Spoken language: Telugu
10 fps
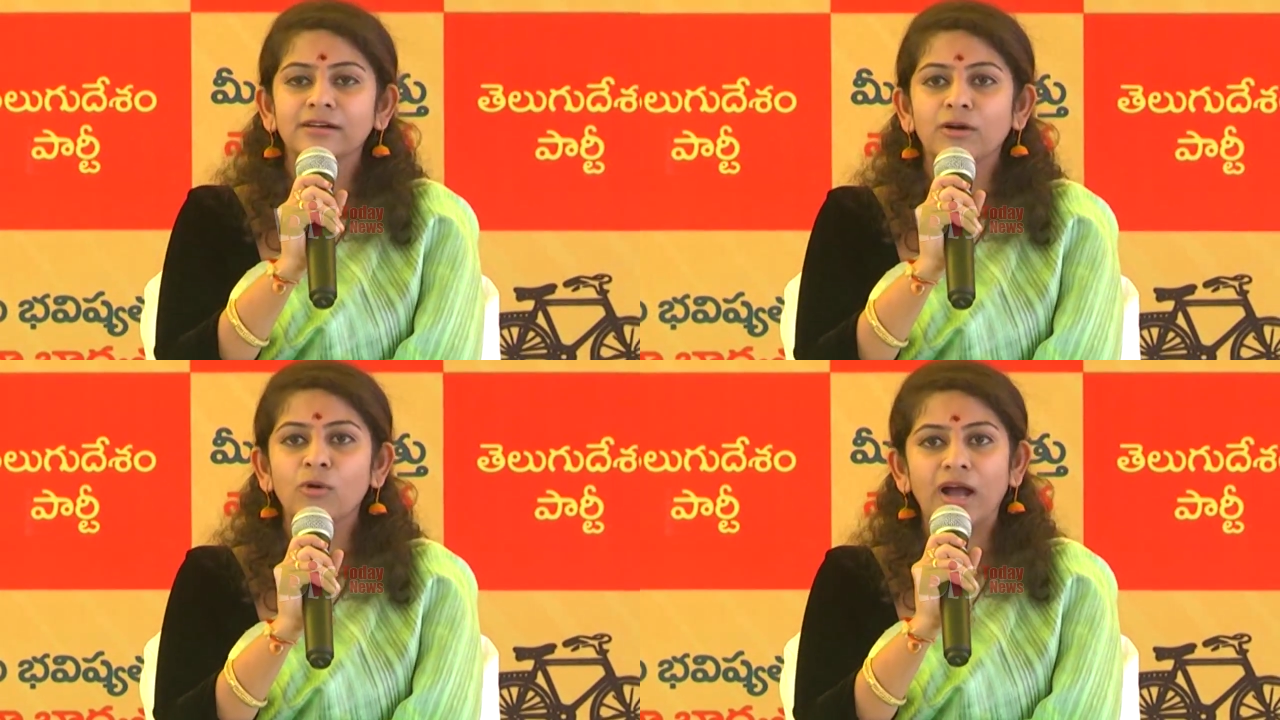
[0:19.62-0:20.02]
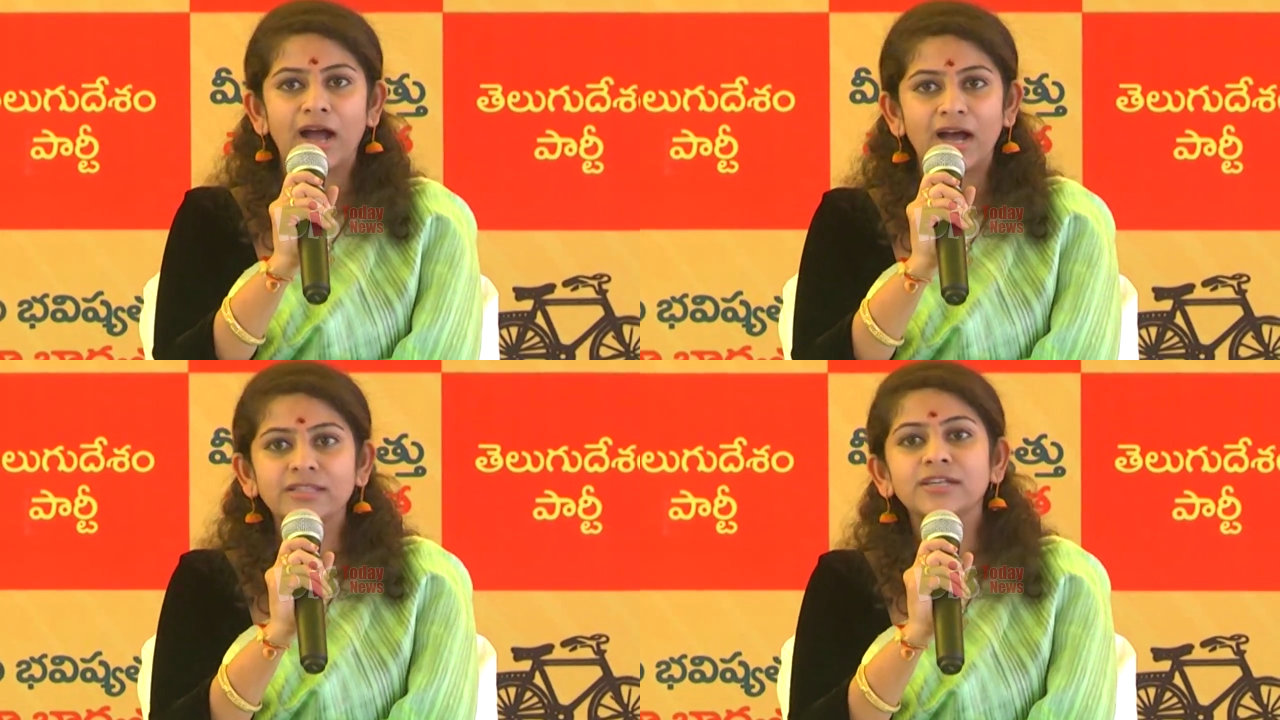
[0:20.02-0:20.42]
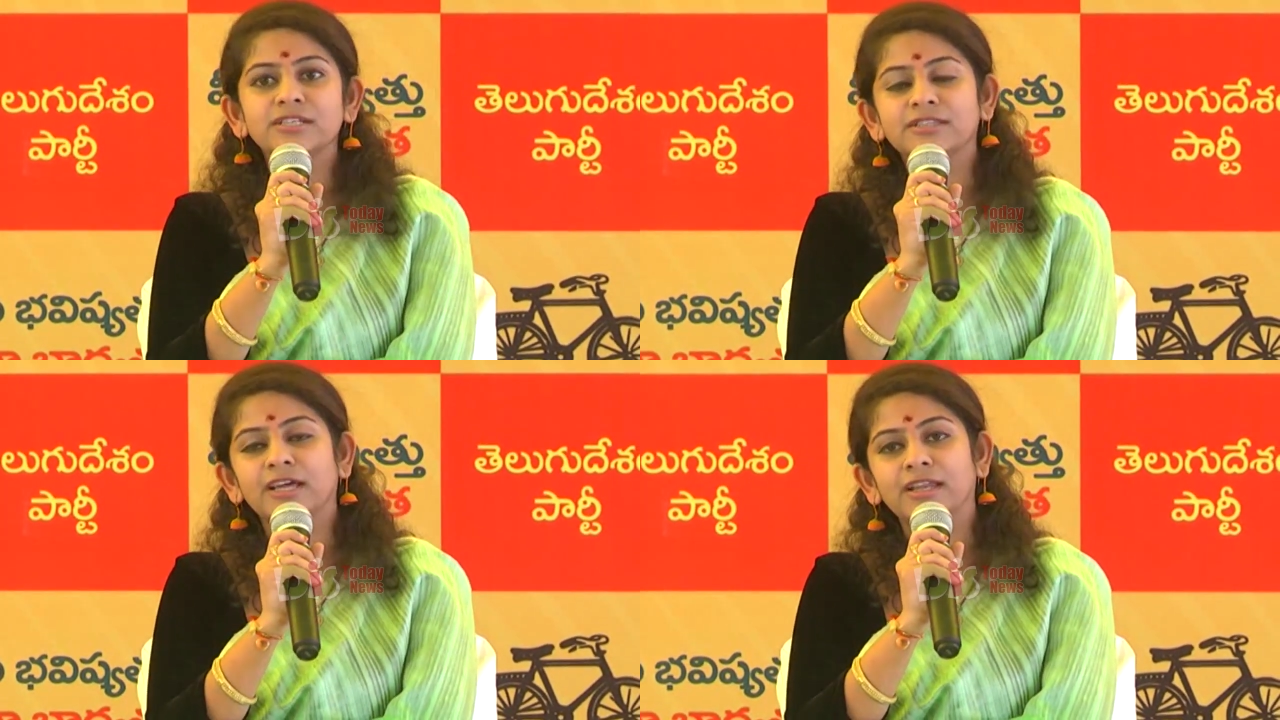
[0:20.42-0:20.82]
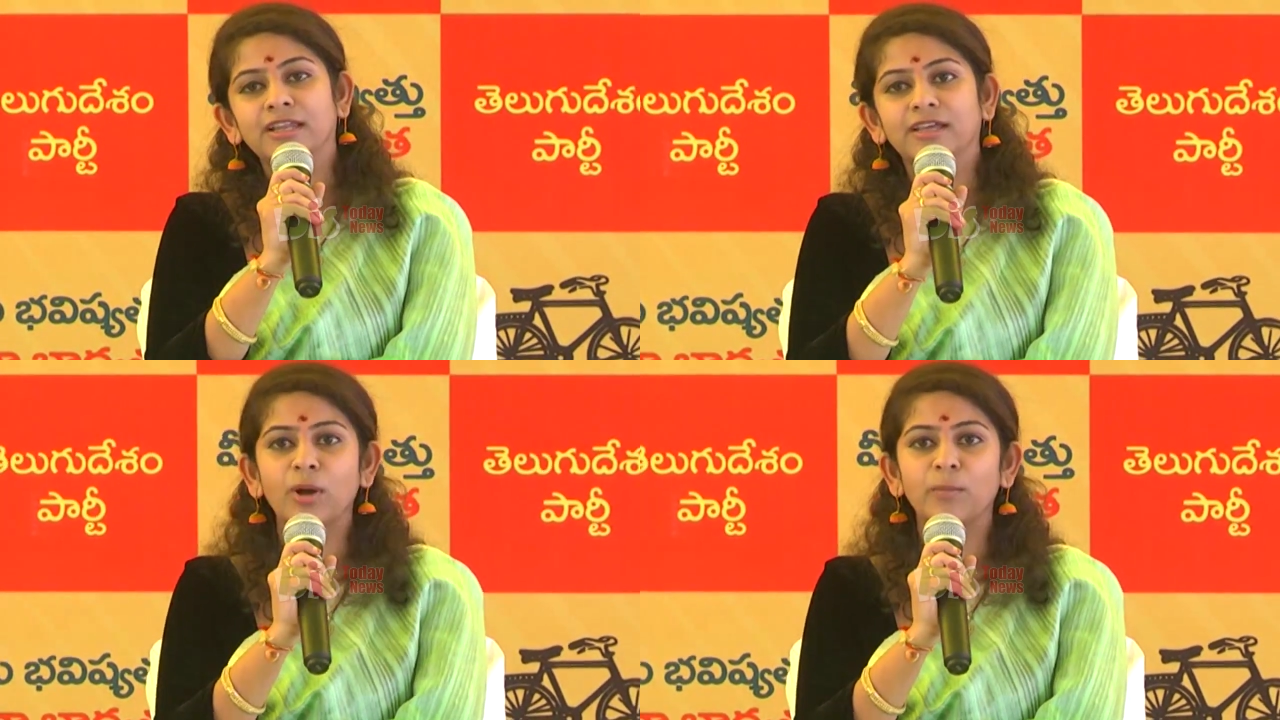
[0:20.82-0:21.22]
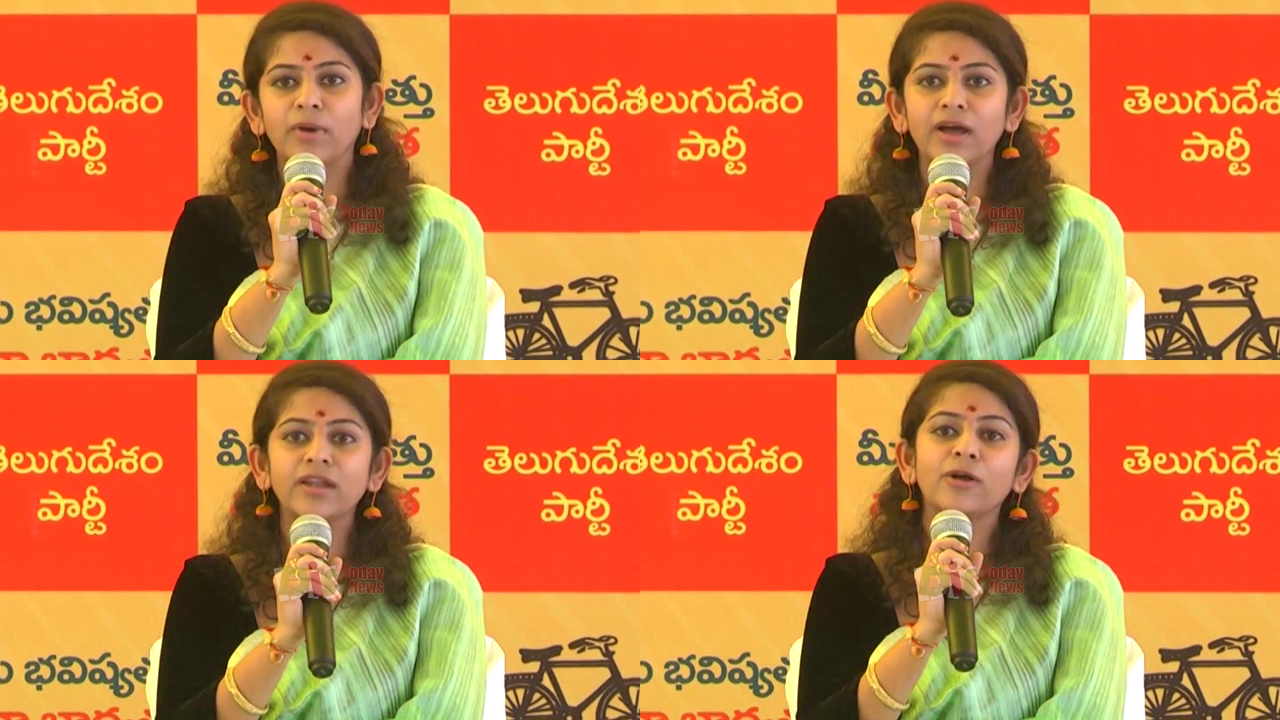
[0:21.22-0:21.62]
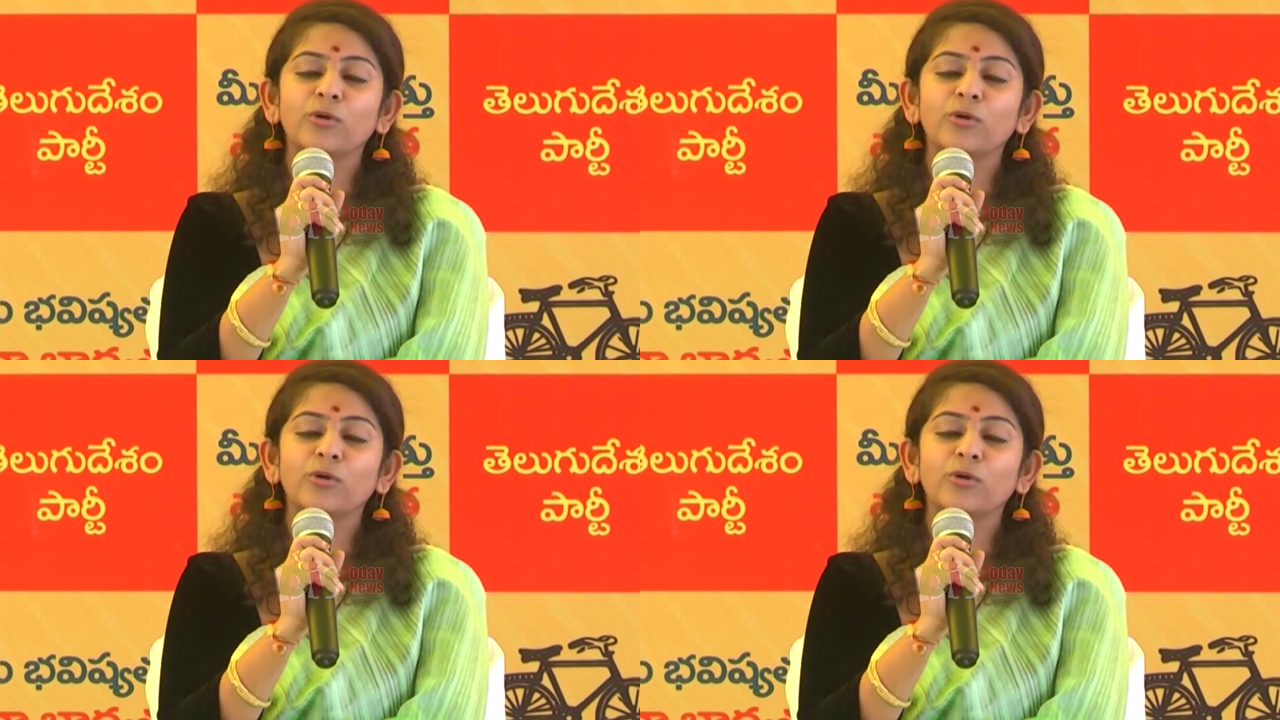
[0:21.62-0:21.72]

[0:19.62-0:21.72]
ఒక ఆదర్శ తల్లి మా నా